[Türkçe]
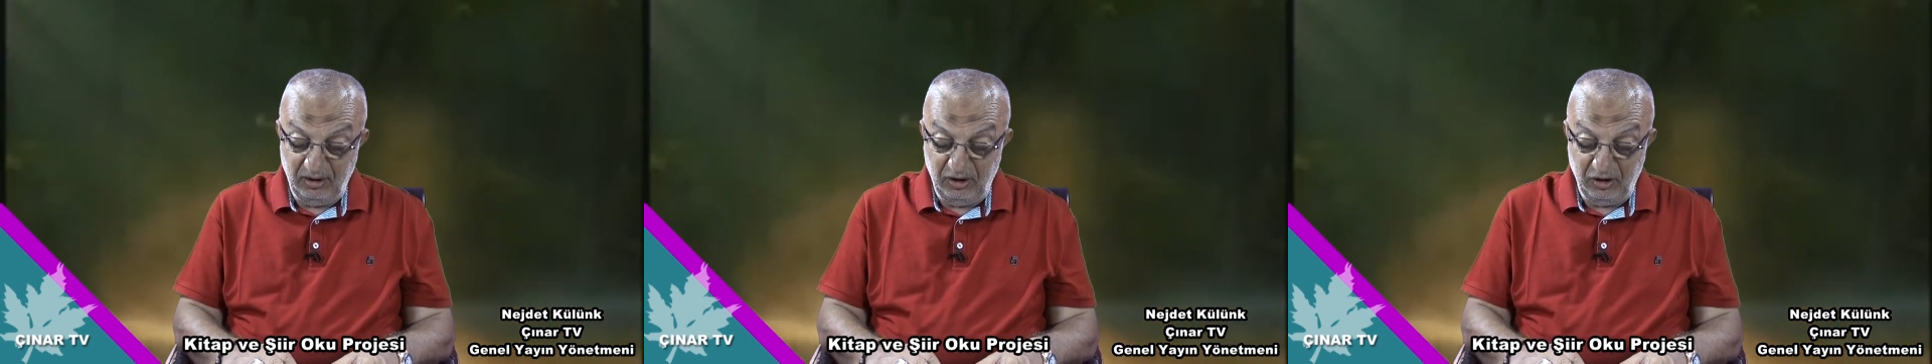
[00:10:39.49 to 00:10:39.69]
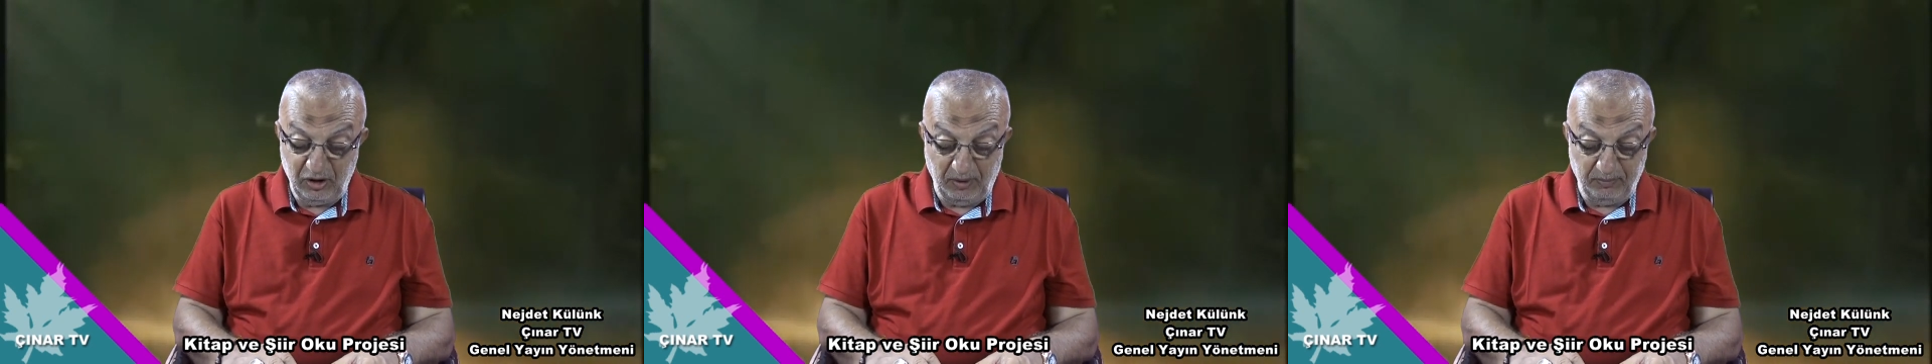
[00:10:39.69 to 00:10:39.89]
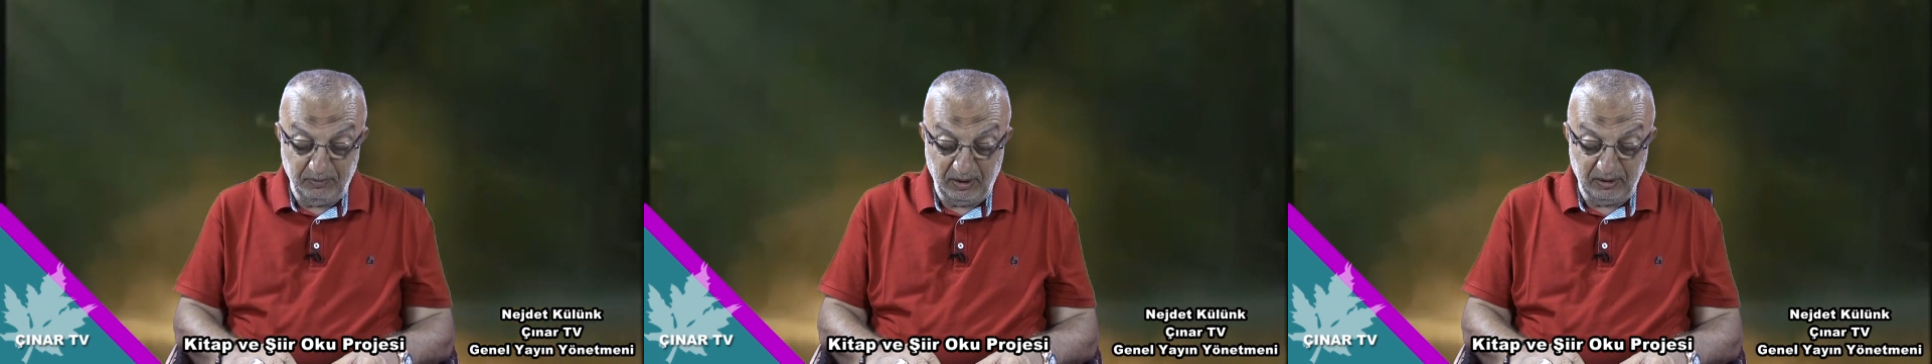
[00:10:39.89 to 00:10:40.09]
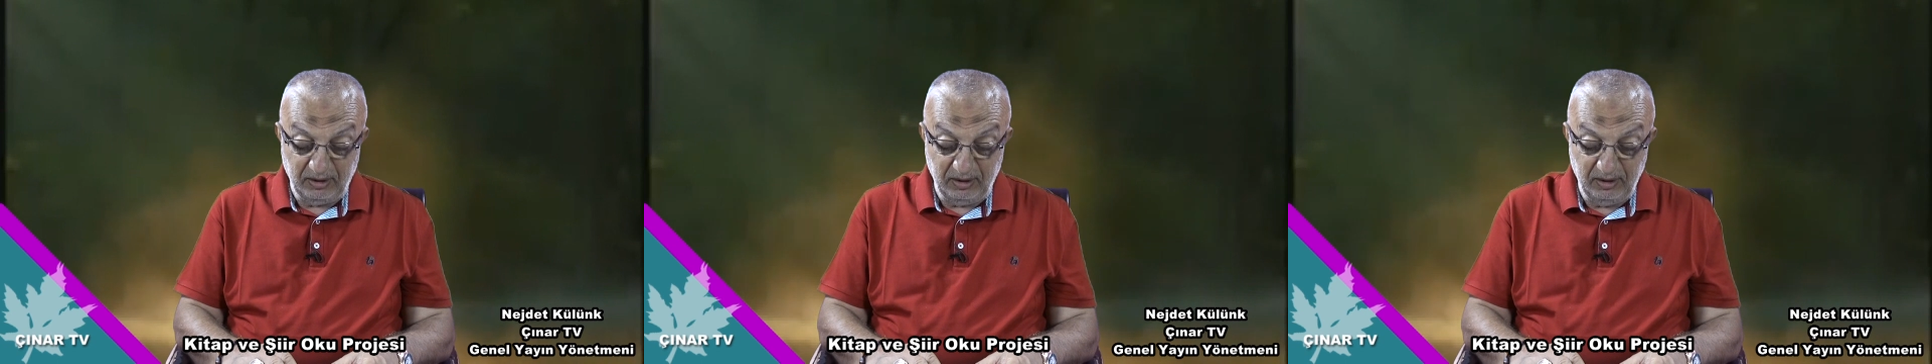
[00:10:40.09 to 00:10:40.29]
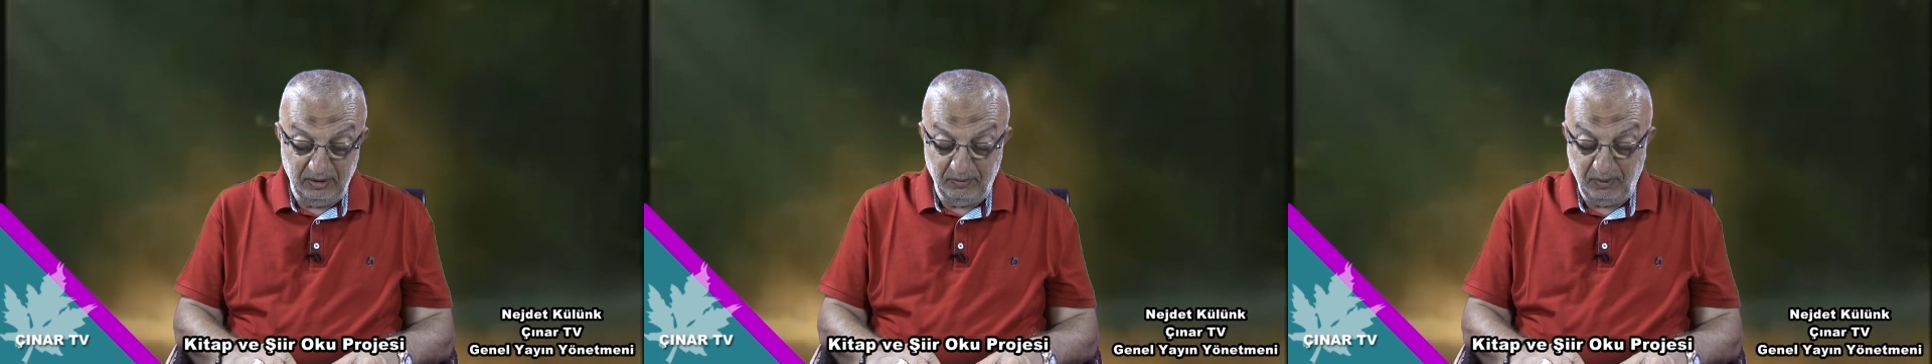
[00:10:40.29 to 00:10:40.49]

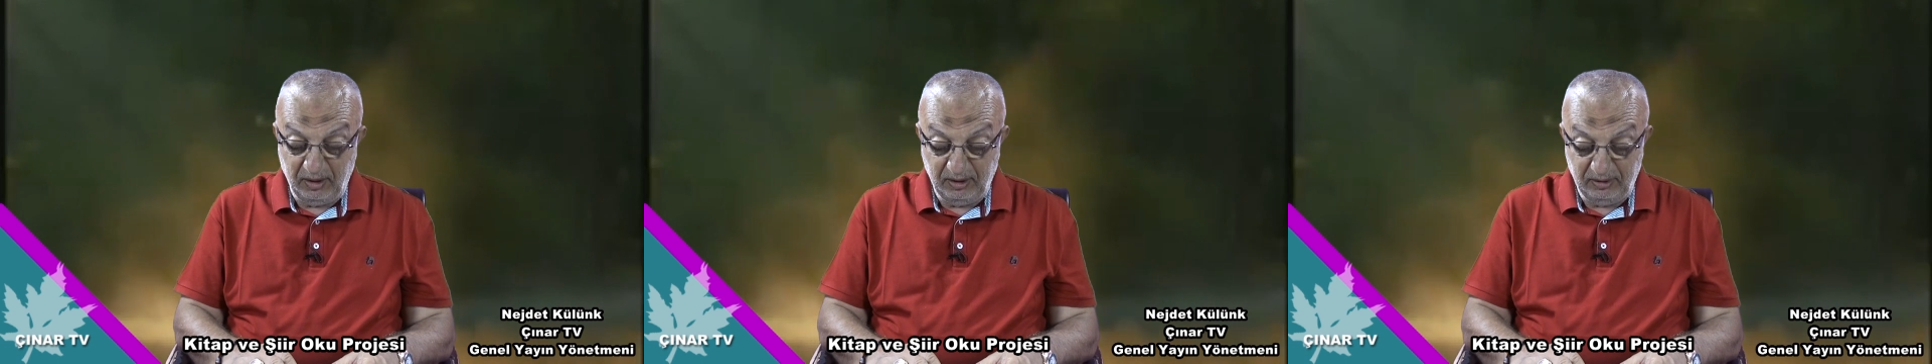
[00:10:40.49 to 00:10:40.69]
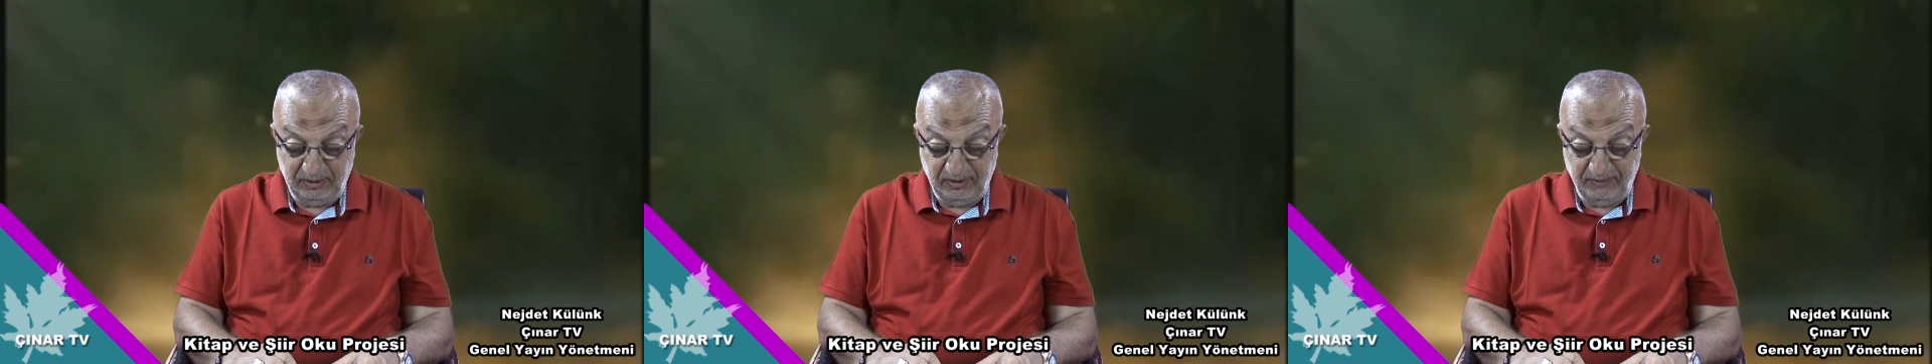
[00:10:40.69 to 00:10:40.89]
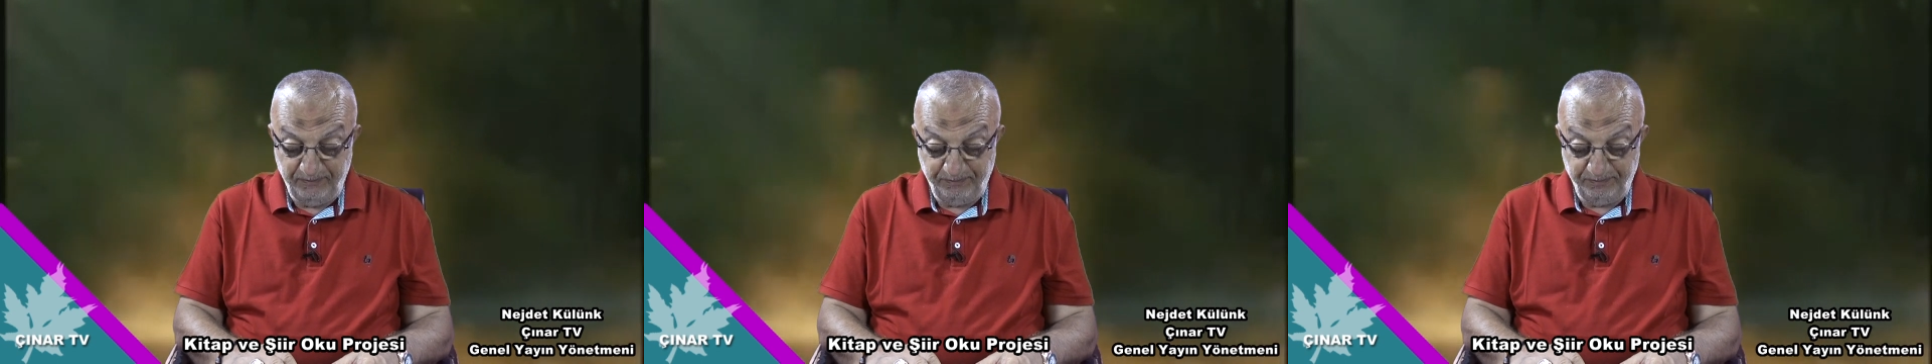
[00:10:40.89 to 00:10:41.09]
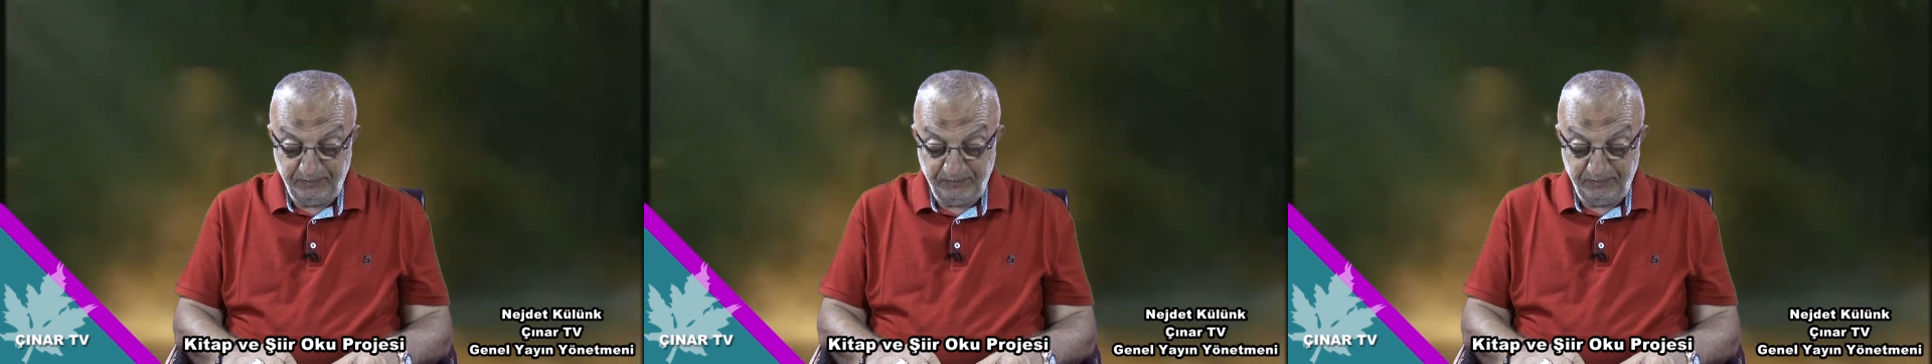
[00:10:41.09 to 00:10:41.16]
icaplardan ibaretti.